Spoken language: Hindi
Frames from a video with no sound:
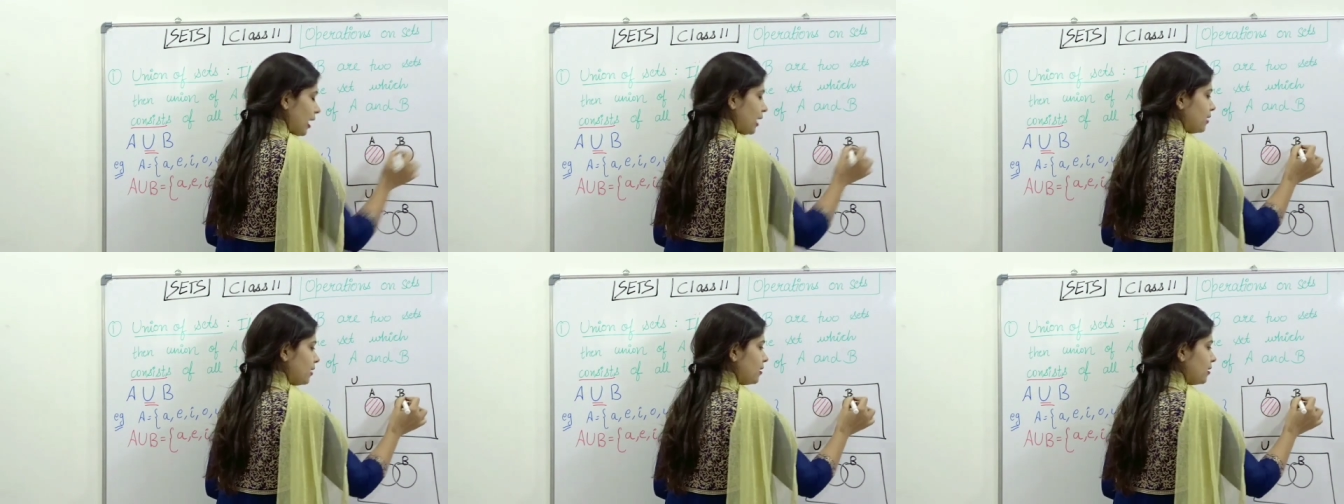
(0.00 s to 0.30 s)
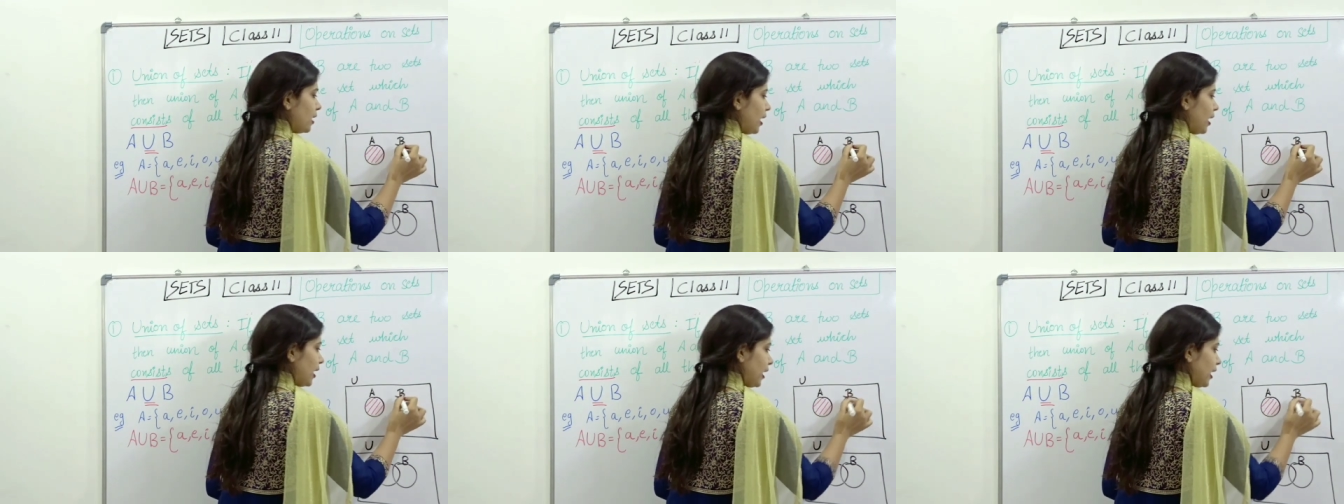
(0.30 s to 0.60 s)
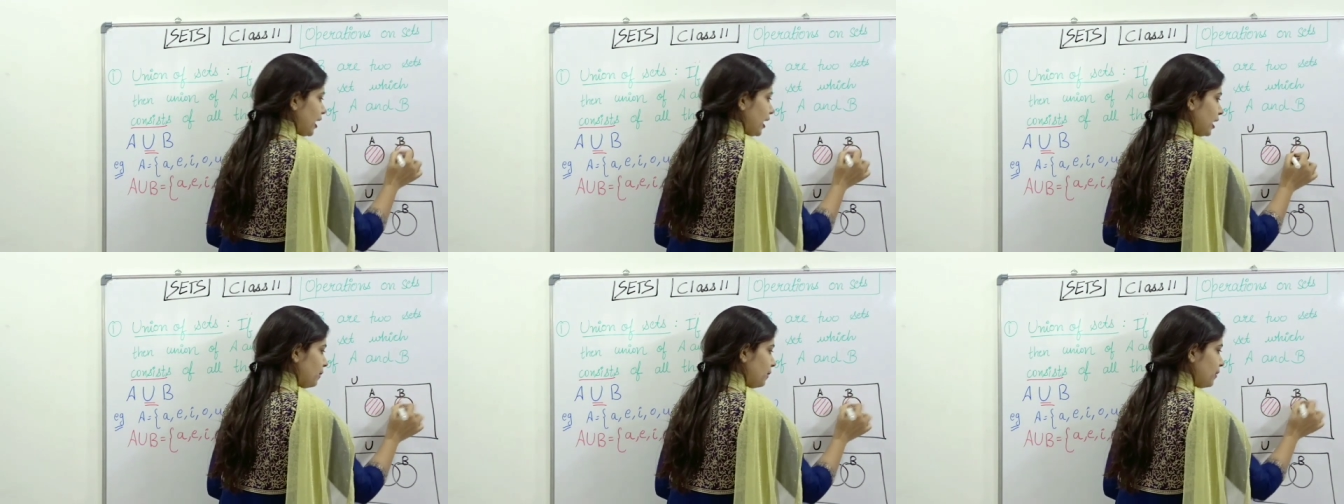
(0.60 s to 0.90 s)
एंड
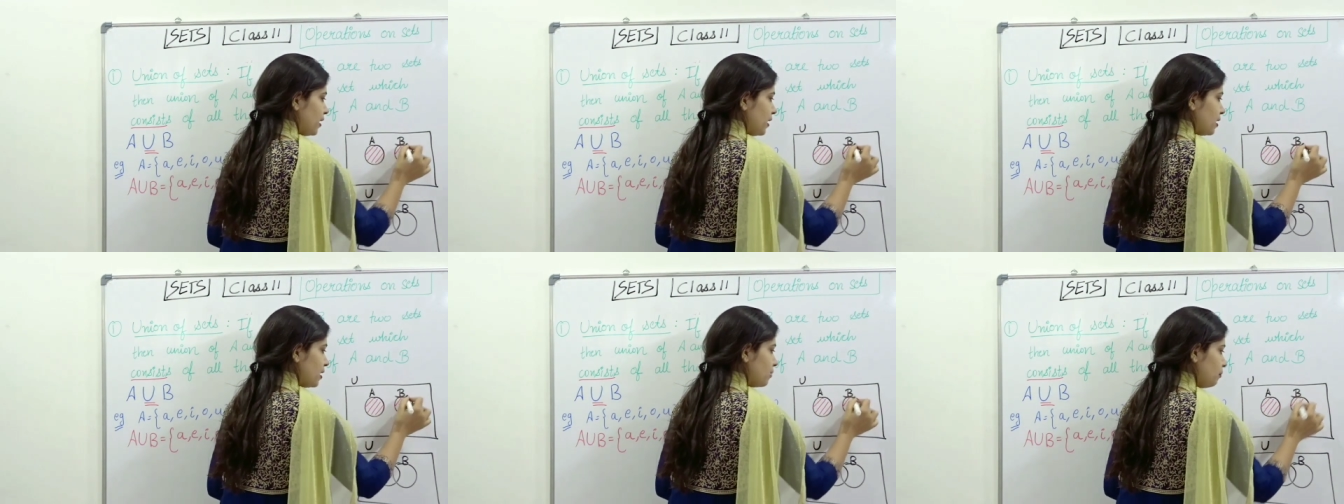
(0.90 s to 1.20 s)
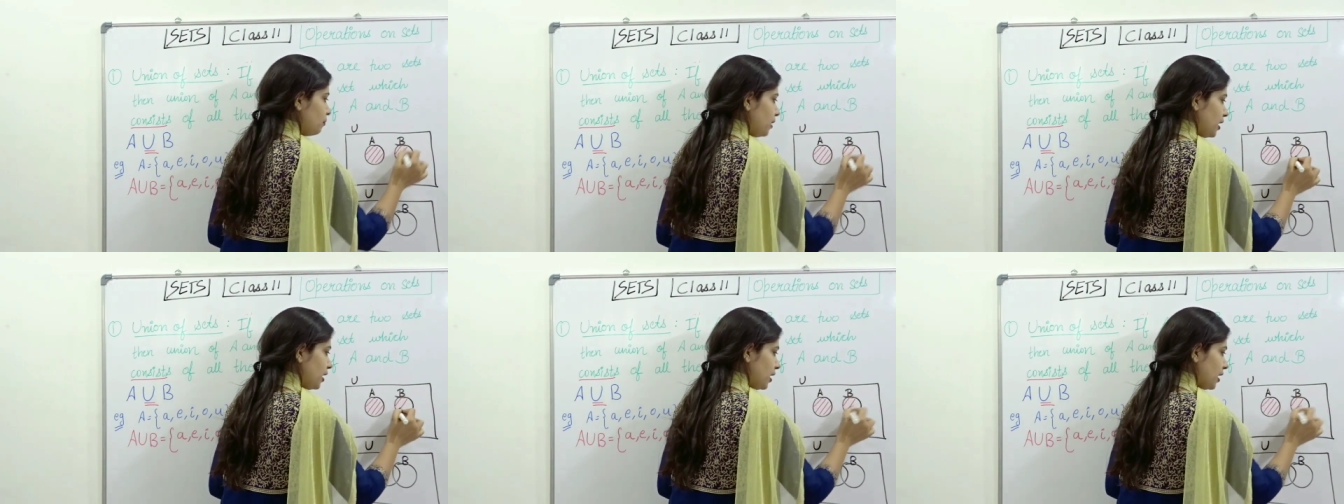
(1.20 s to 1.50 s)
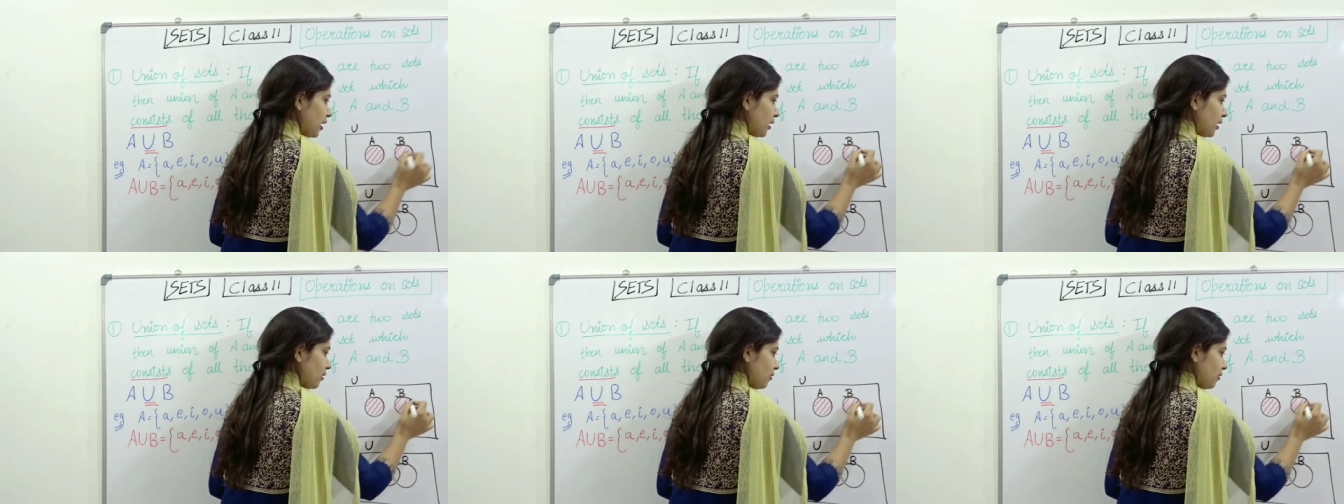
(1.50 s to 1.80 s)
सारे एलिमेंट्स बी
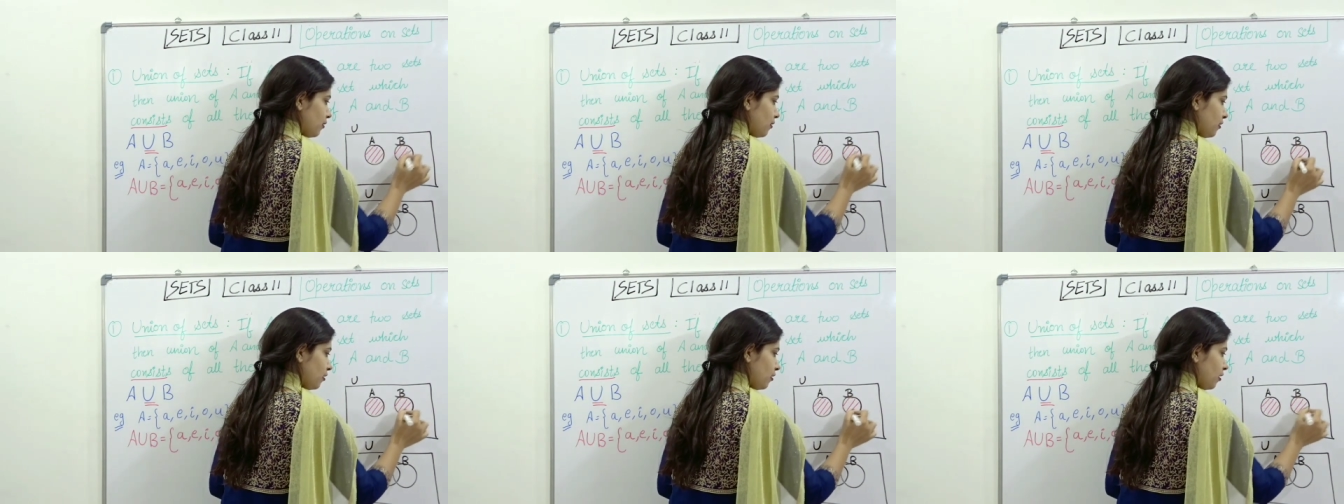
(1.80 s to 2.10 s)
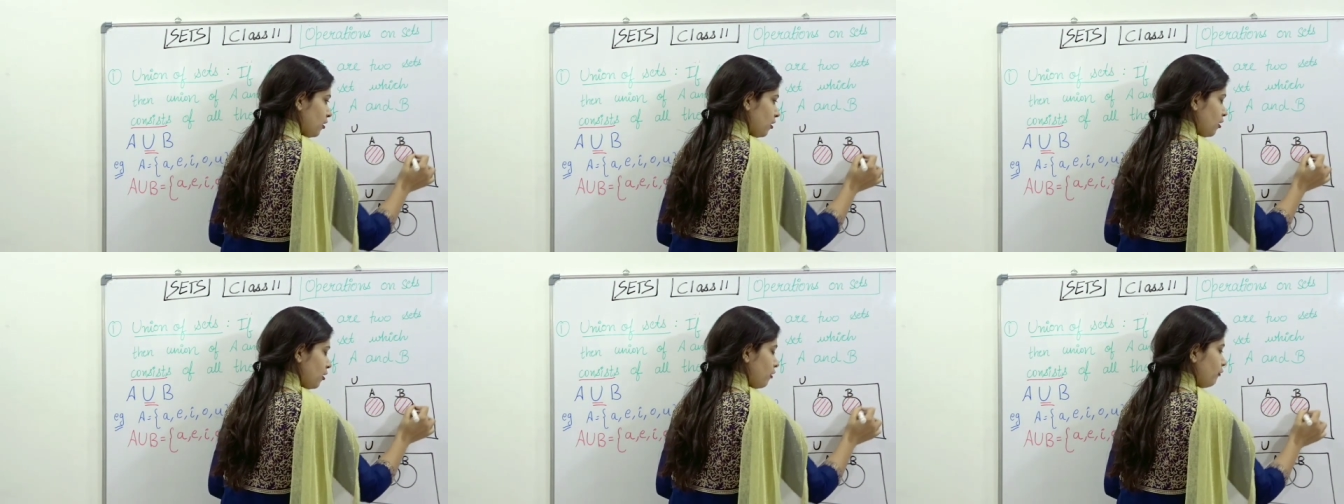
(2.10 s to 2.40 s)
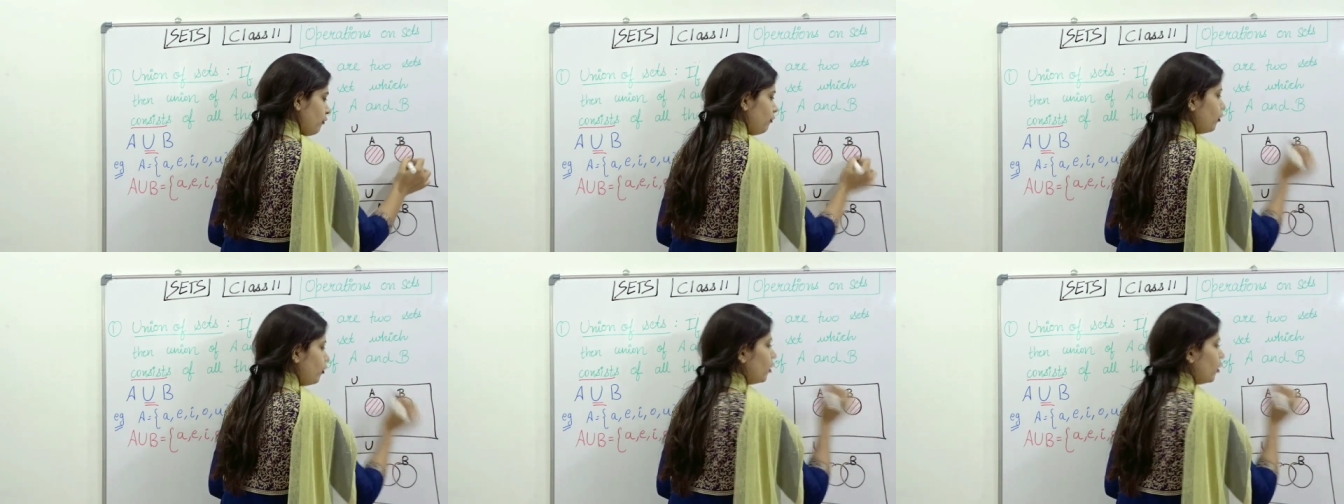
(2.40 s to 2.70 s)
के
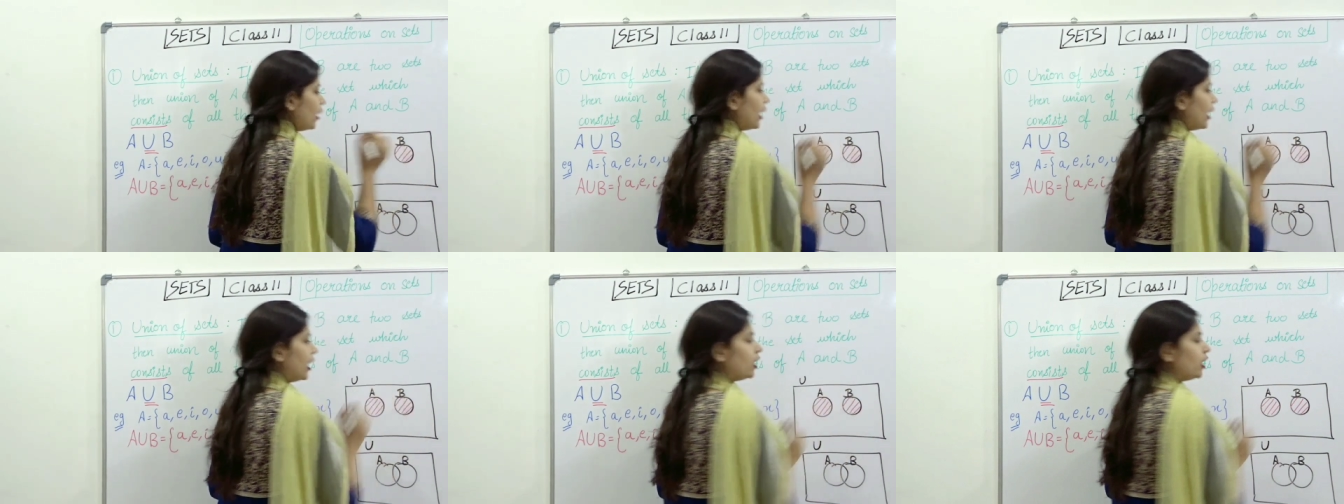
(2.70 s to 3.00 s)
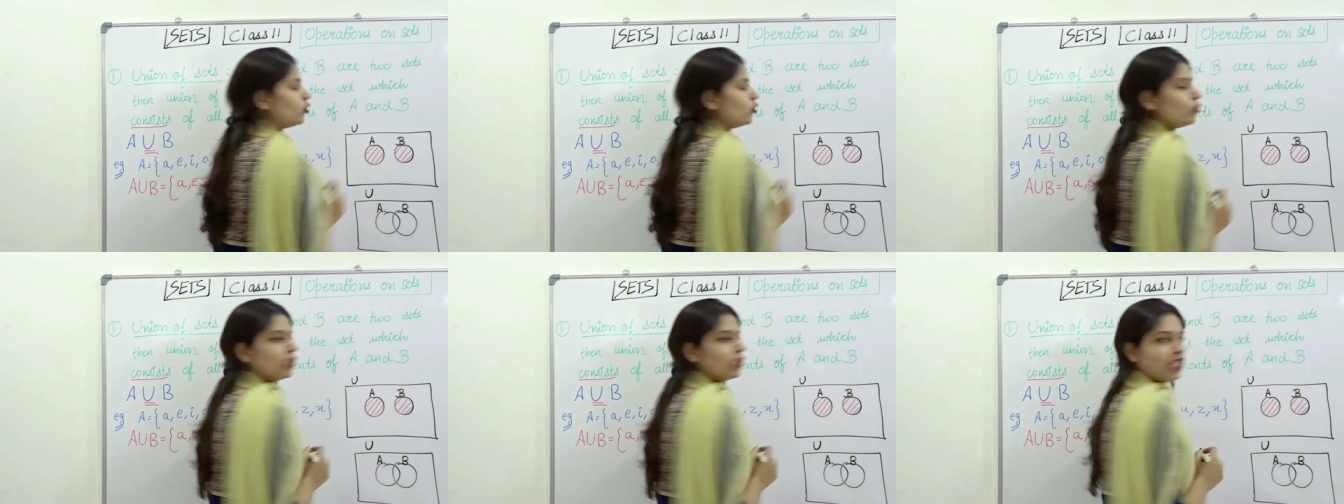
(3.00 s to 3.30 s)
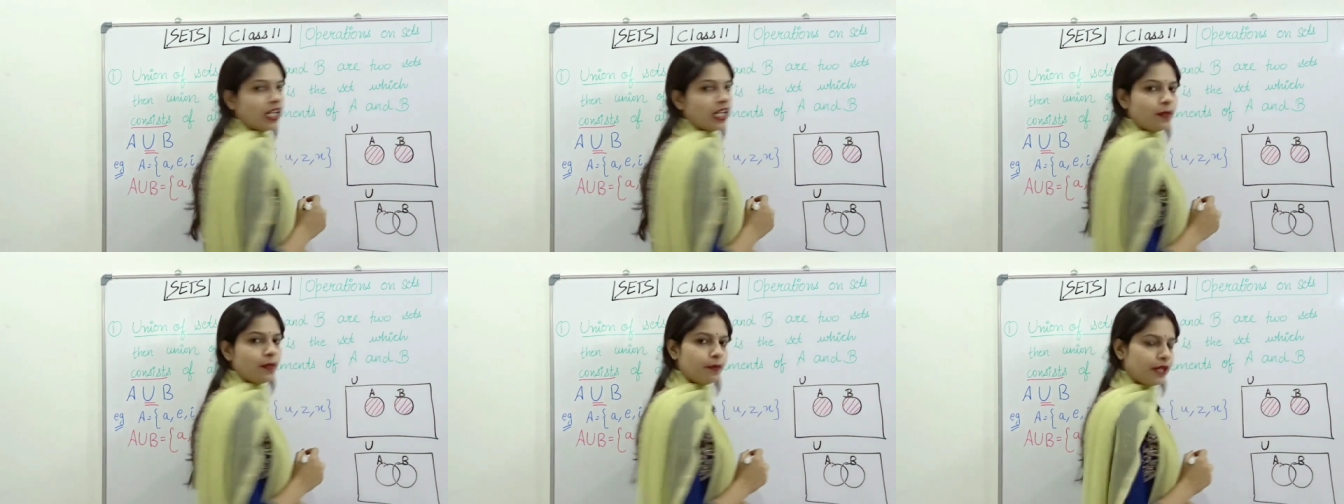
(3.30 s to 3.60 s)
फॉर ए
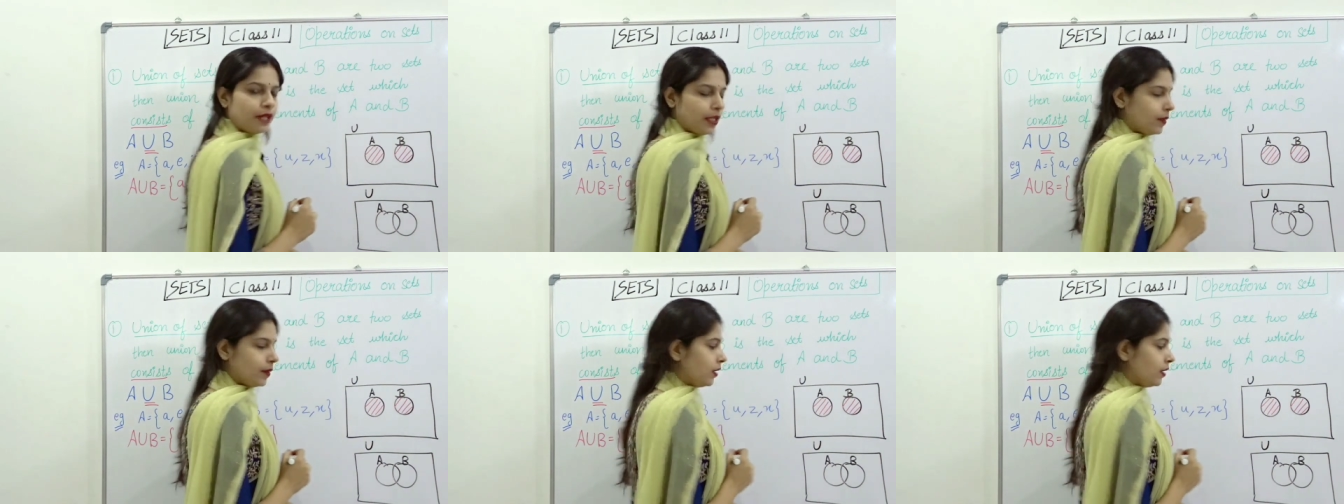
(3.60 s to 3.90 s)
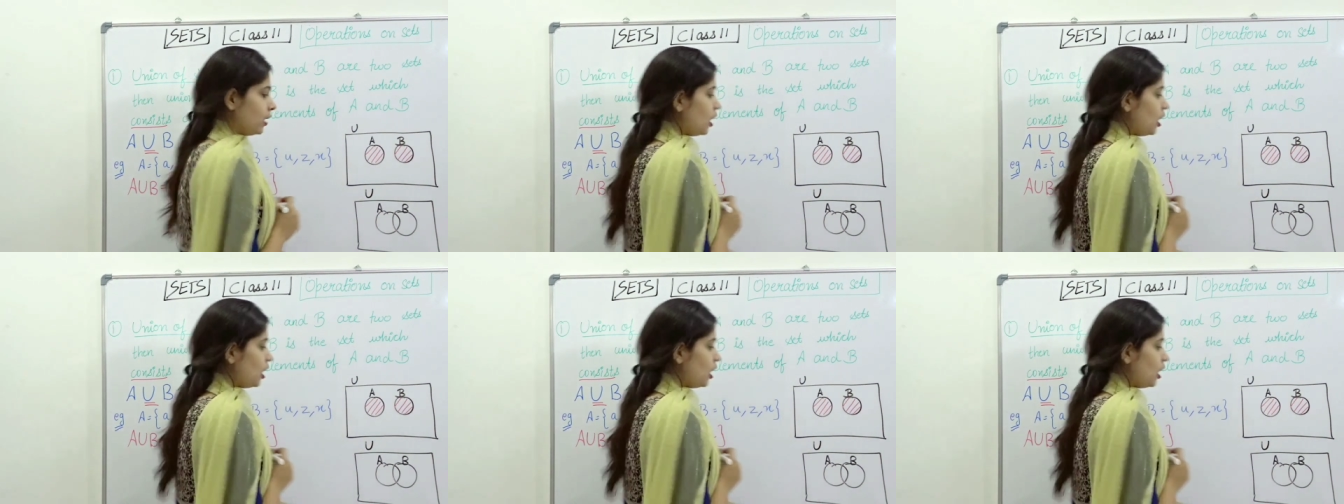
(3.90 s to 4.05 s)
यूनियन बी